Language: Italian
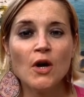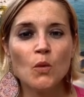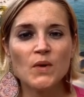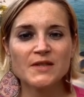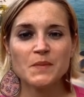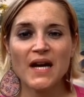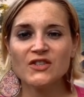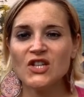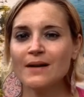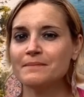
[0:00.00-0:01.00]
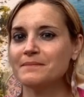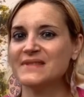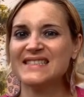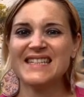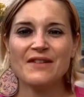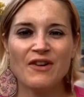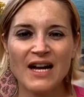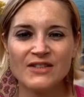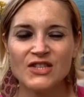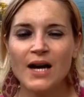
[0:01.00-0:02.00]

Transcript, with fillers: una spiaggia selvaggia,